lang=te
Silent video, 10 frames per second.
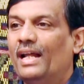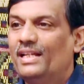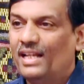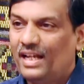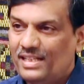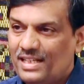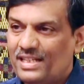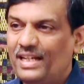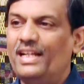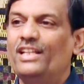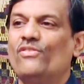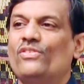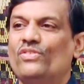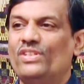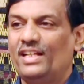అది లలిత సంగీతం
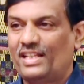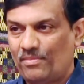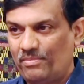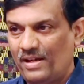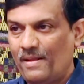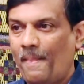అవుతుందే తప్ప